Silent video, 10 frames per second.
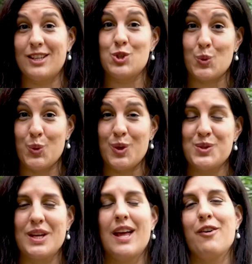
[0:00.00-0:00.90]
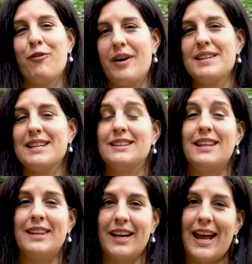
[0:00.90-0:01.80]
de estudios fue bastante
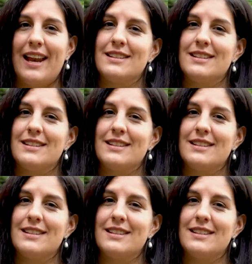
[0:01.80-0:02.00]
integral,